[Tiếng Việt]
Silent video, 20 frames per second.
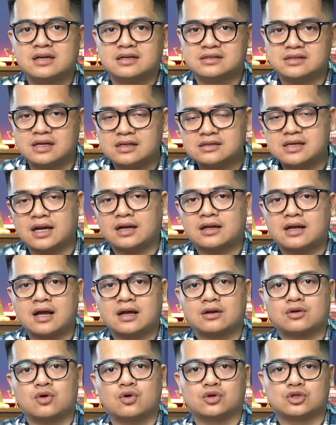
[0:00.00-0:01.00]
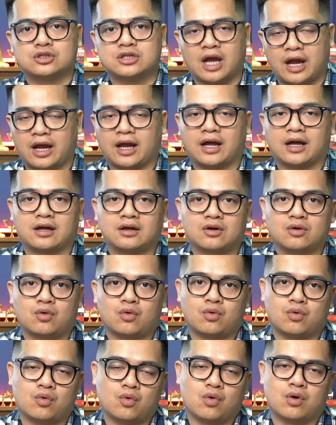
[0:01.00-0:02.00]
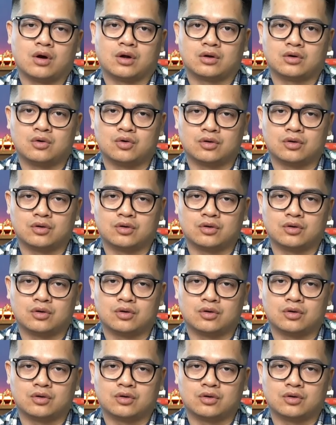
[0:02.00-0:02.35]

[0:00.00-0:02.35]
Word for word: dẫn dắt các đội trẻ của